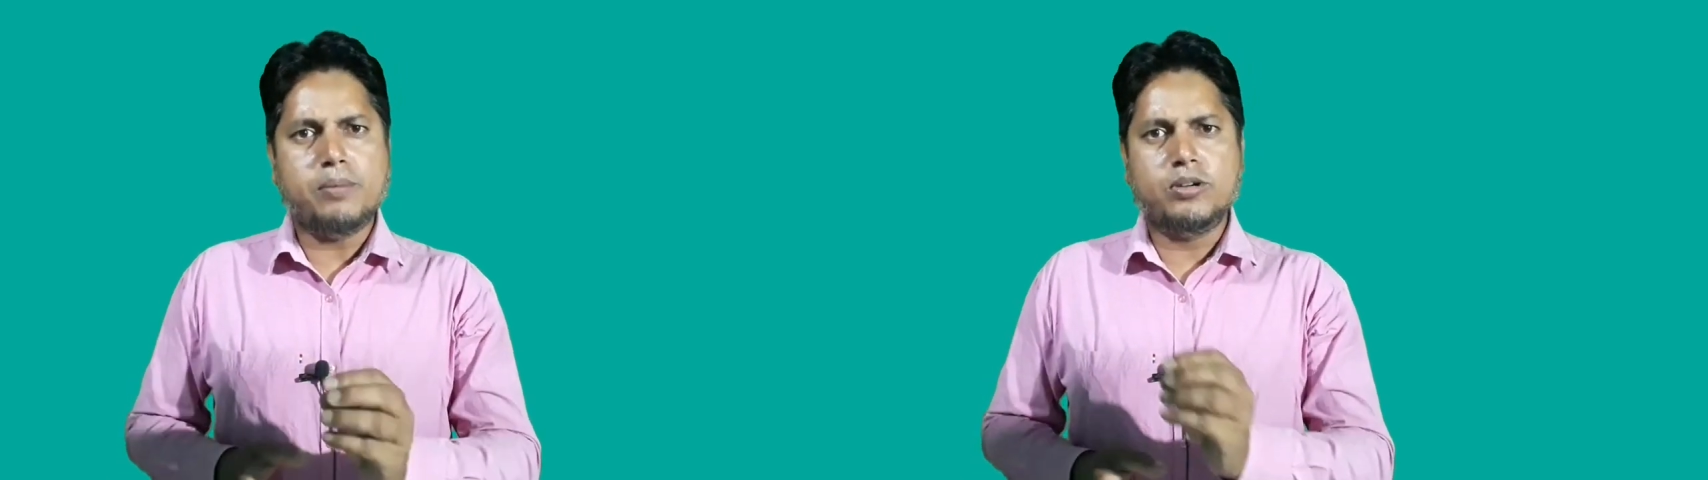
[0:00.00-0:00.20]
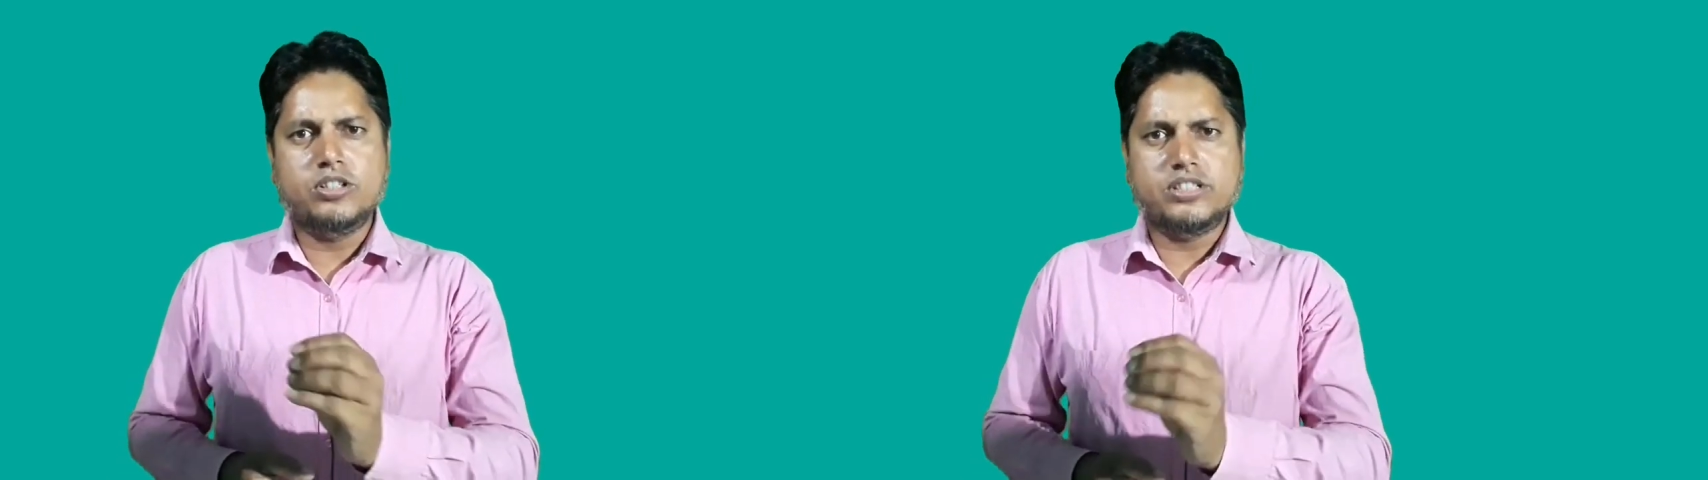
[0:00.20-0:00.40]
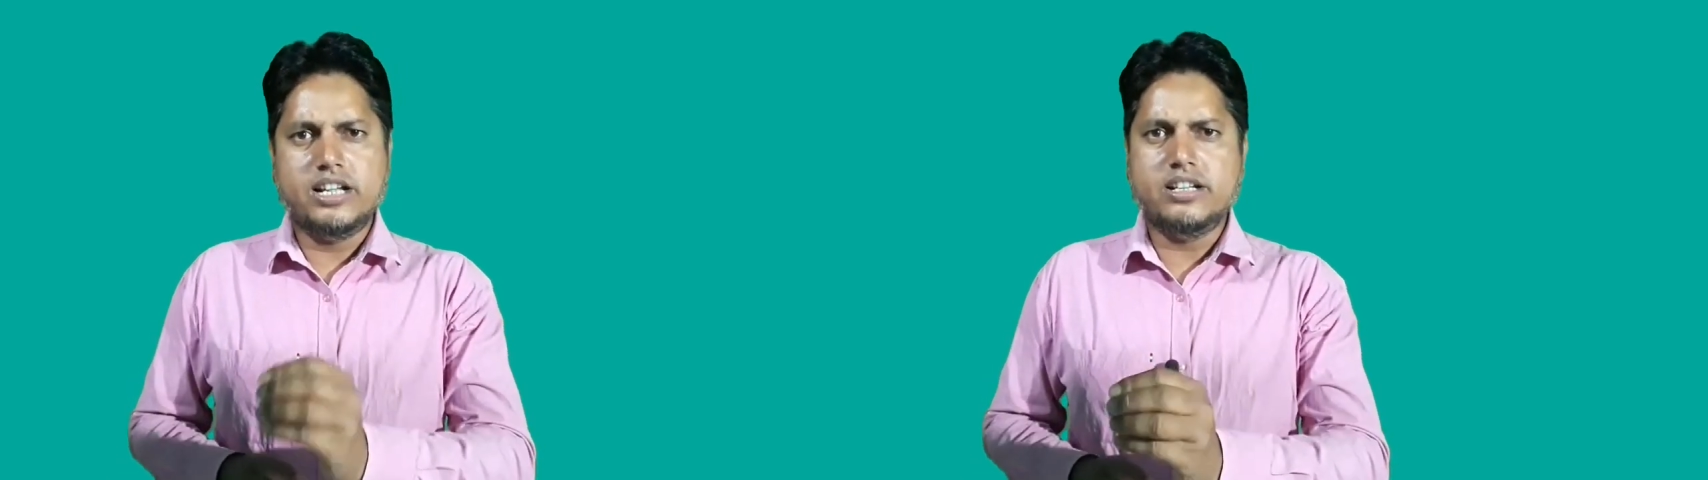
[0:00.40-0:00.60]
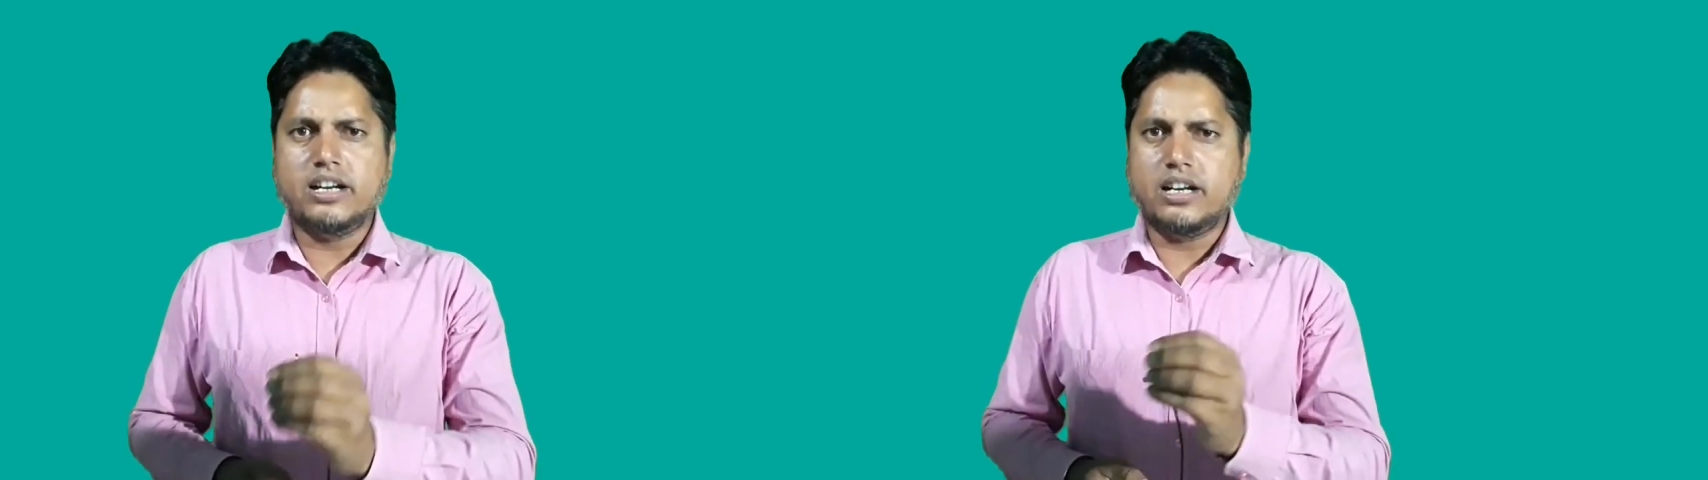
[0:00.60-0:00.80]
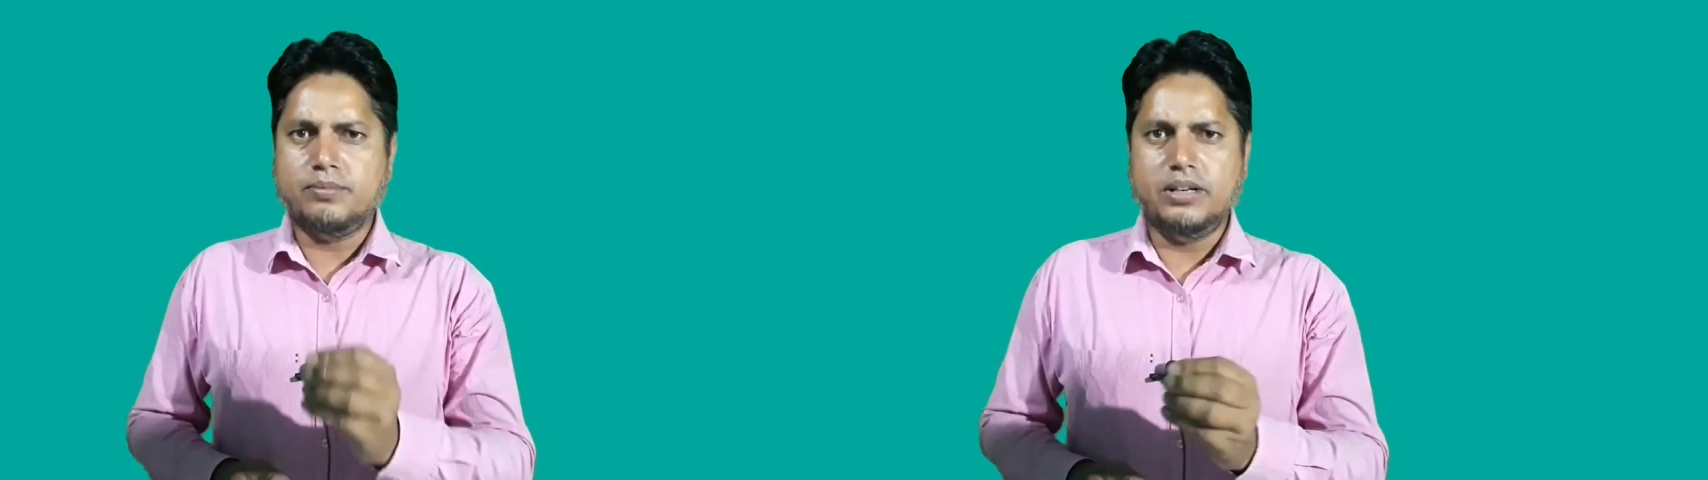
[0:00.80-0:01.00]
आप लोगों से
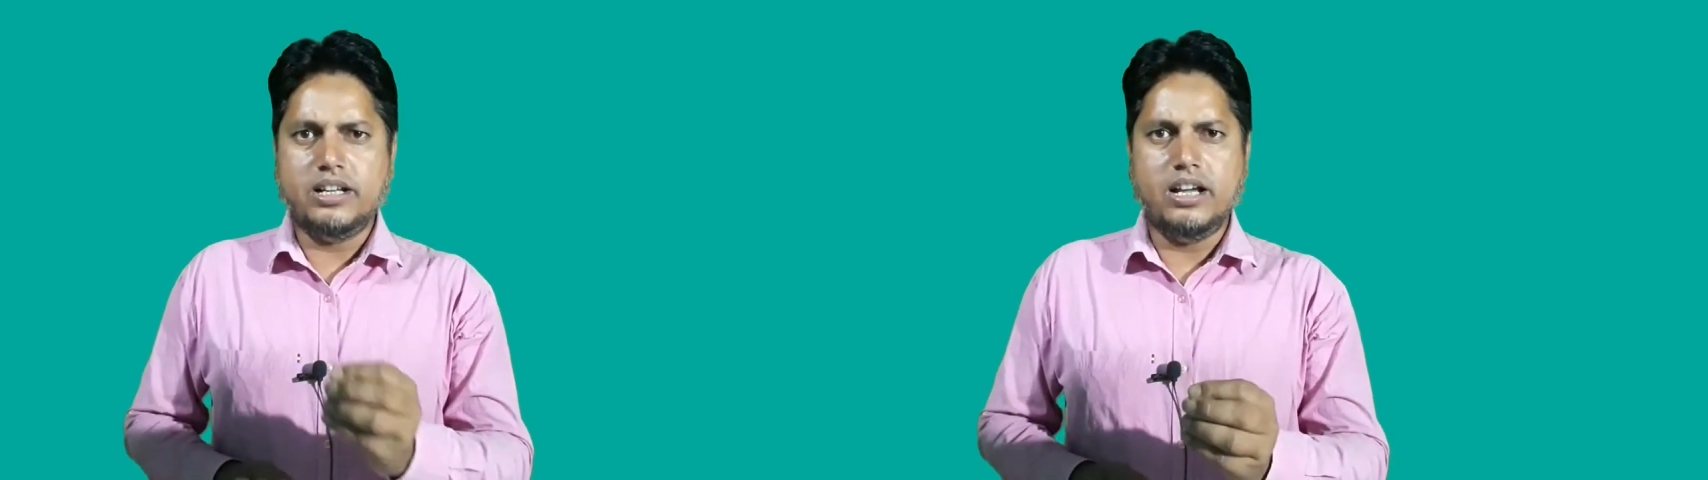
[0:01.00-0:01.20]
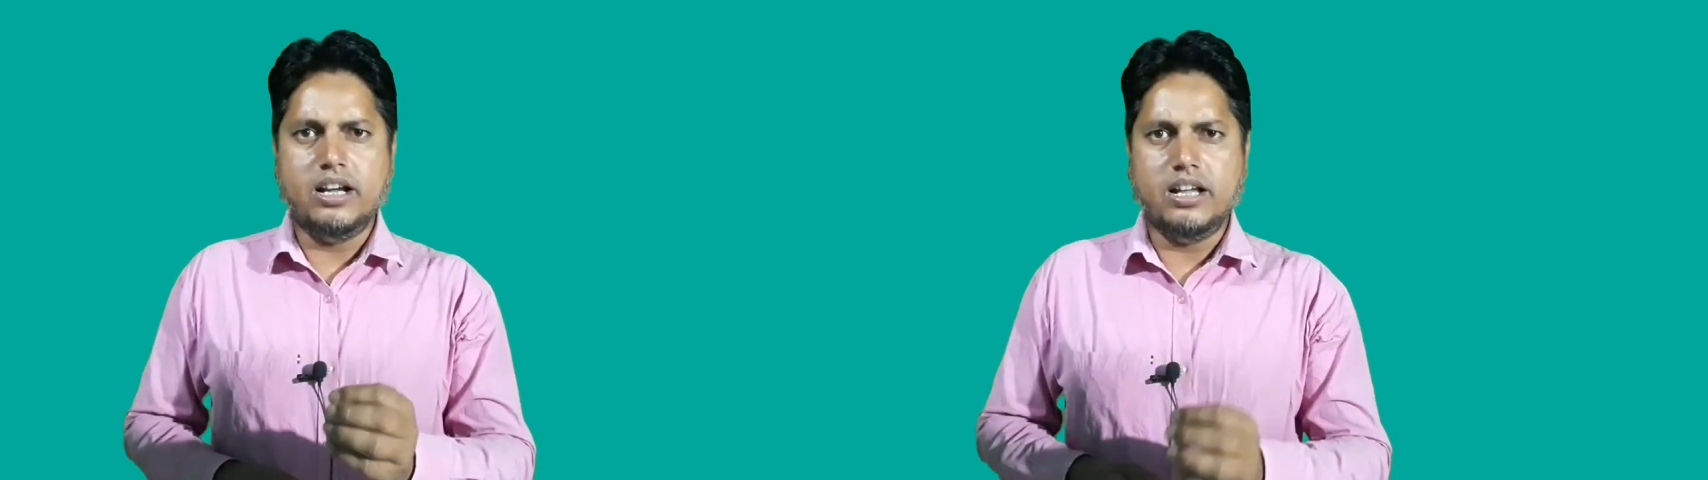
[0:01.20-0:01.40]
जानकारी मिल गया